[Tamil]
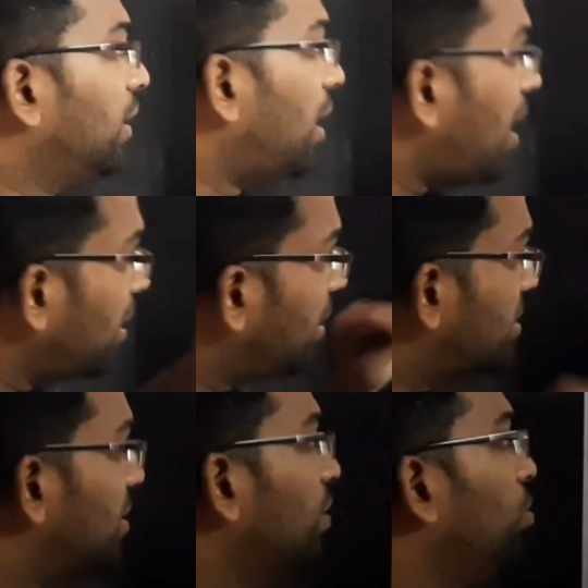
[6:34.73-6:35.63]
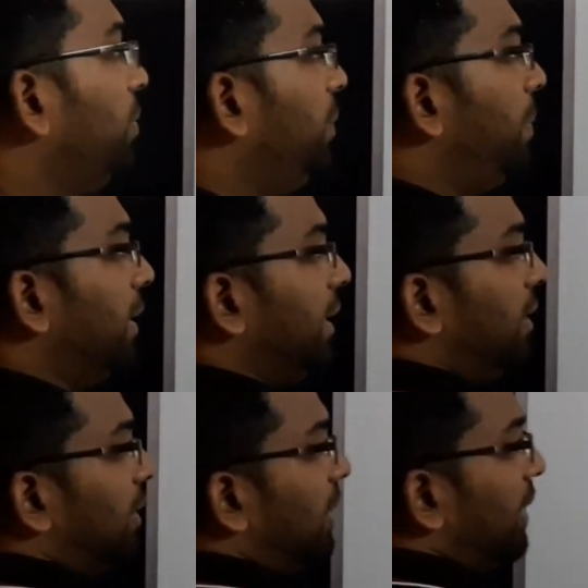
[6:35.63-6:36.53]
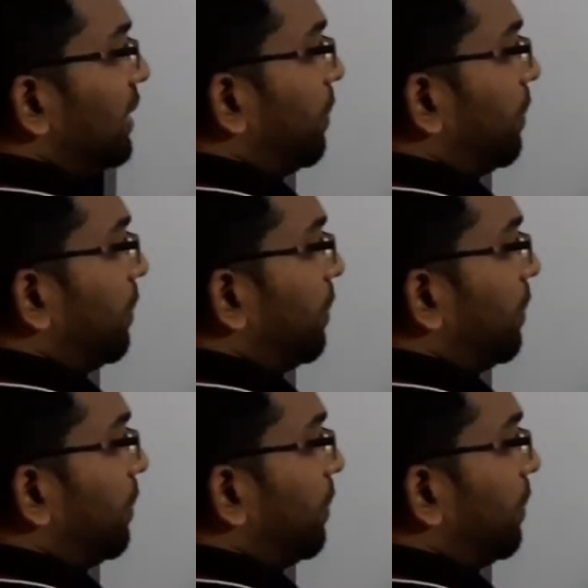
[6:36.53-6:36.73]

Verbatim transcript: நாலு லெசனை ஒமிட் பண்ணிவிட்டு இந்த